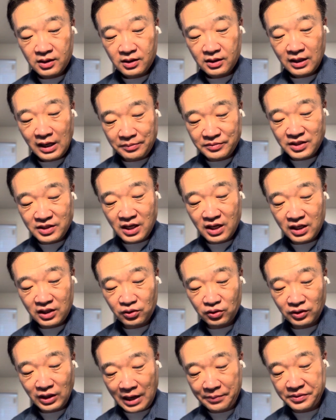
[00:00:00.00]

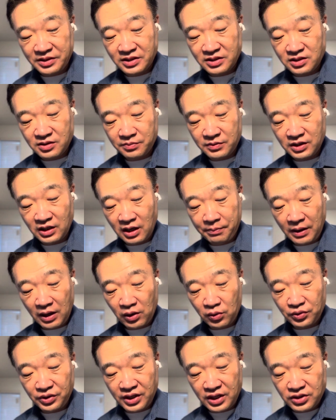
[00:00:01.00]
감사하게도 답이 있습니다.
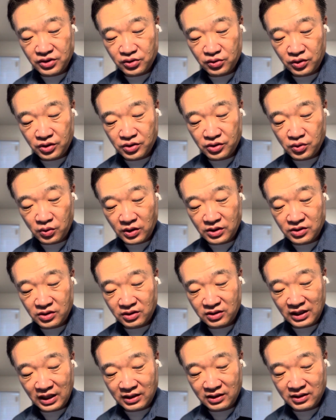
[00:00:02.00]
바로 예수 그리스도께서
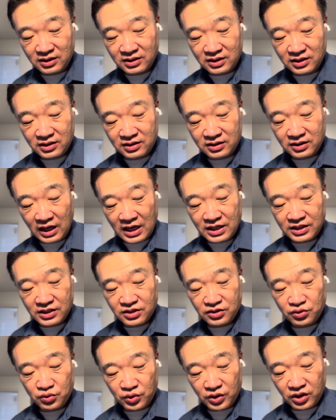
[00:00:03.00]
그 같은 일을 하실
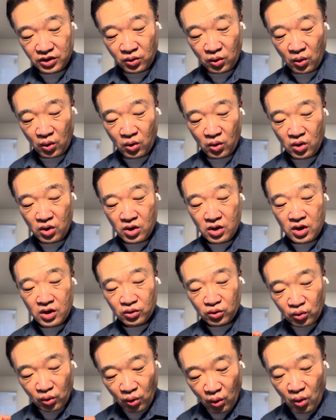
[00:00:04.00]
수 있고
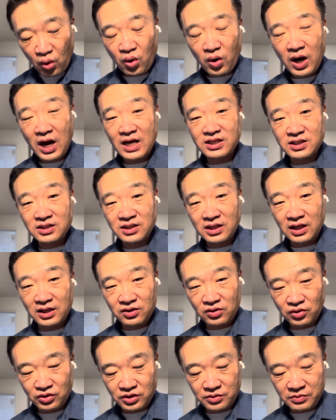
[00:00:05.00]
또 하신다는
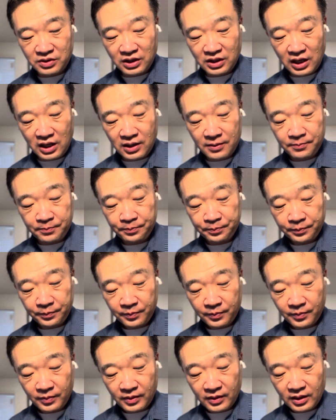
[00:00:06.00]
것입니다.
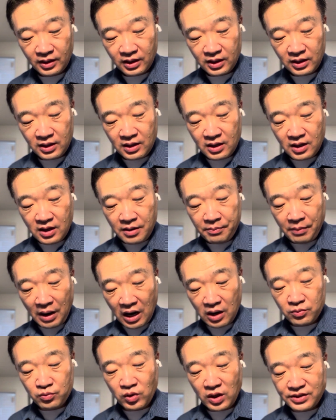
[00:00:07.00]

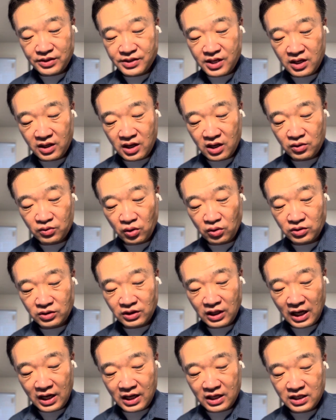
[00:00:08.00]
마음과 생각으로는
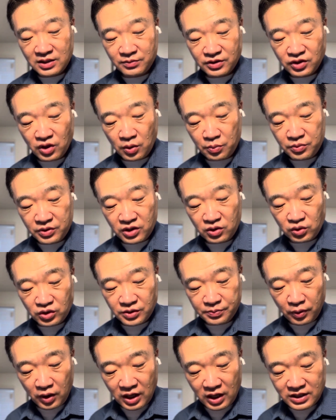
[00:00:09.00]
하나님을 섬기고
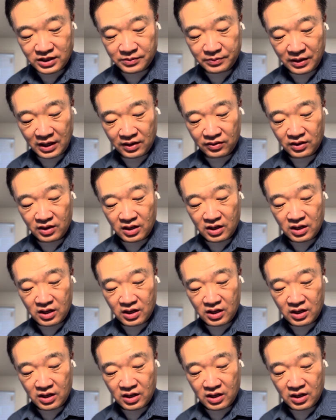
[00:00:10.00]
싶어 하지만